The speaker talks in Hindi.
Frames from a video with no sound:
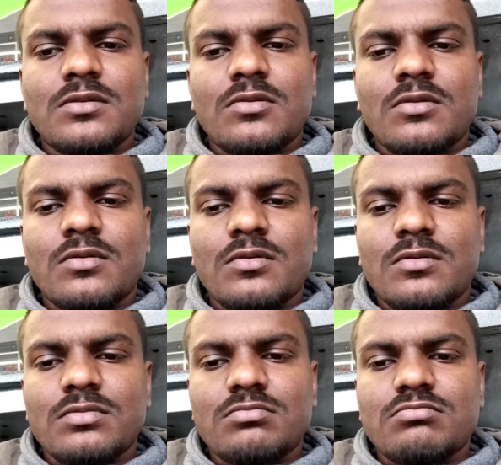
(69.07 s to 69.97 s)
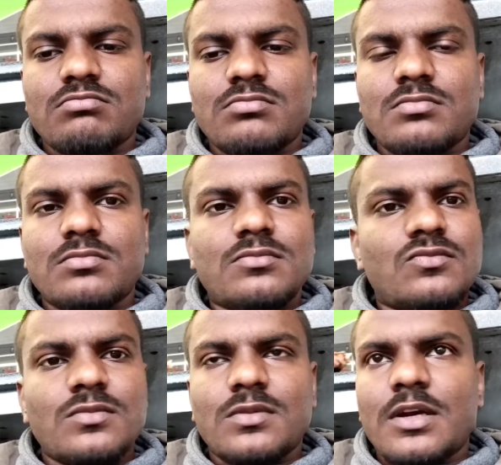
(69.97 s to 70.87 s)
और
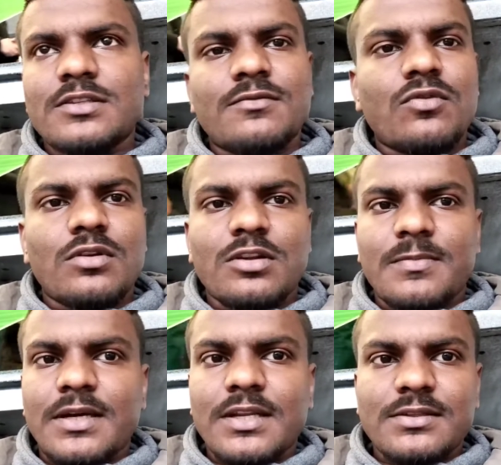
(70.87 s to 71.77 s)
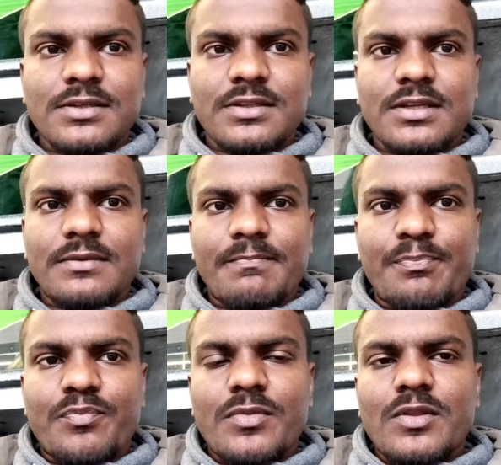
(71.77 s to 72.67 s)
एज अ फॉरनर भी खरीद सकते
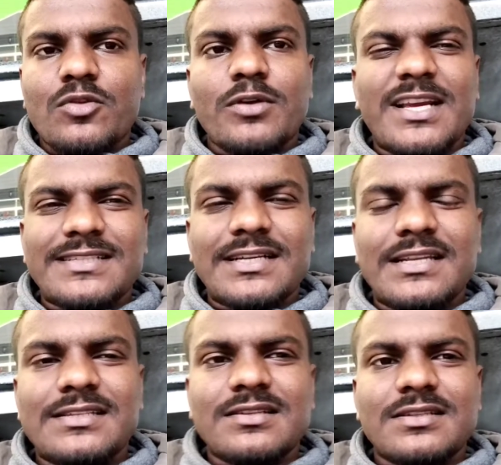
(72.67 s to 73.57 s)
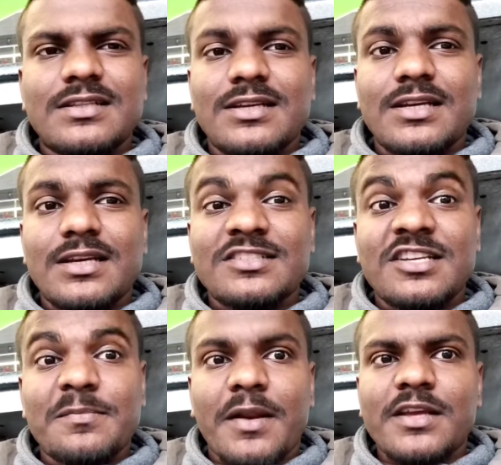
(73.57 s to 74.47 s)
हैं तो कैसे खरीद सकते हैं
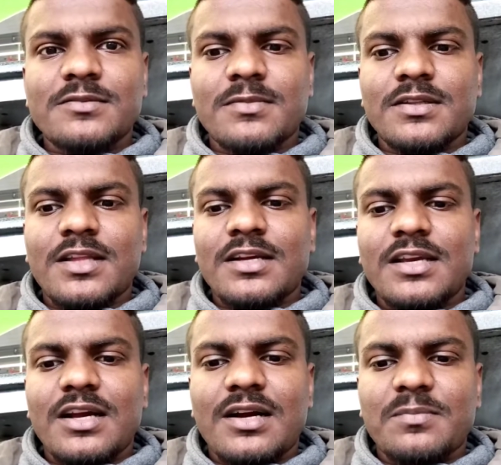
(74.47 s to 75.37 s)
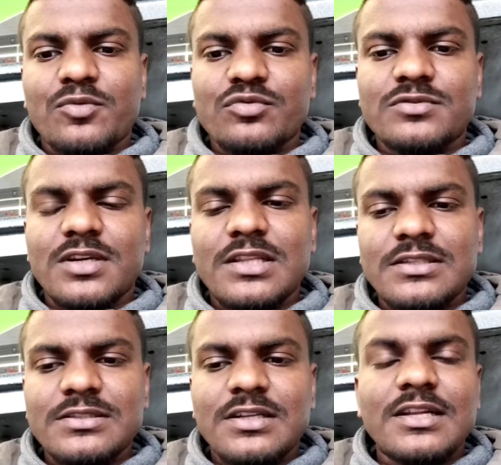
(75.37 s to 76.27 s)
अच्छी प्राइस में ताकि आपको ज़्यादा
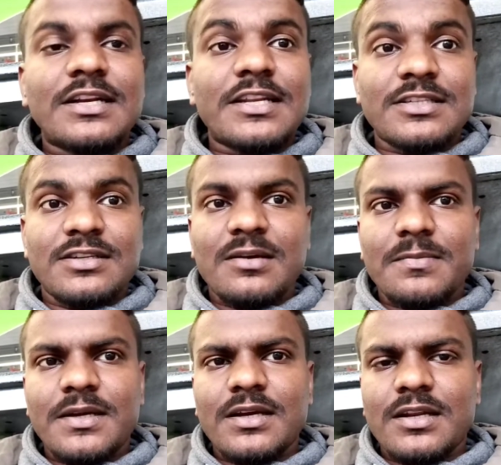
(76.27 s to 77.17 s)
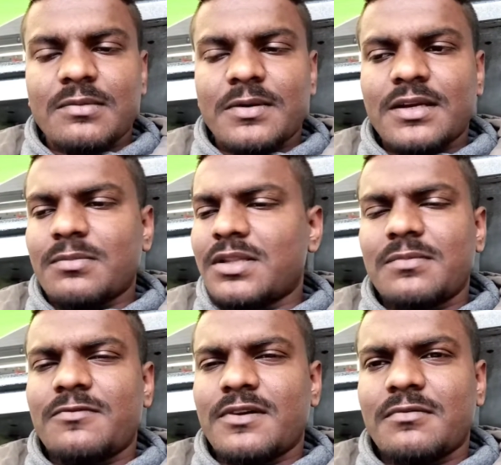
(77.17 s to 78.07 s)
से ज़्यादा इंटरेस्ट ना पे करना पड़े मतलब
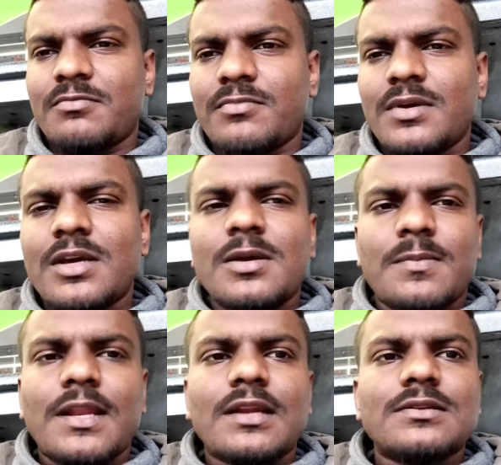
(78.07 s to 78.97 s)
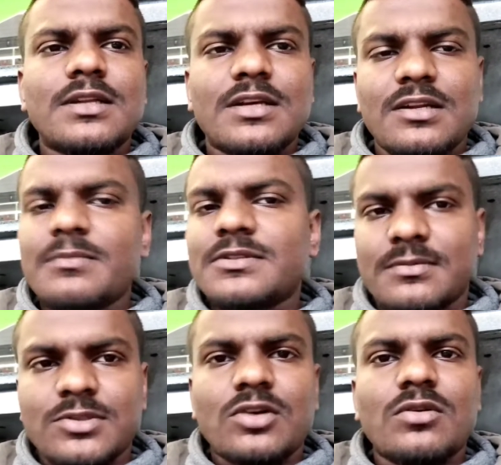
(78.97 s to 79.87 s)
फलाना डलकना मैं
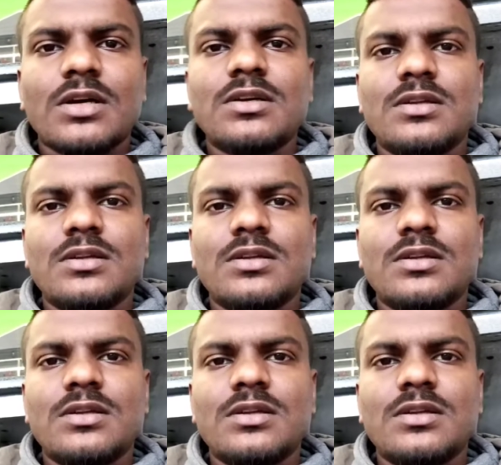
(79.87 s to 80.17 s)
समझाऊँगा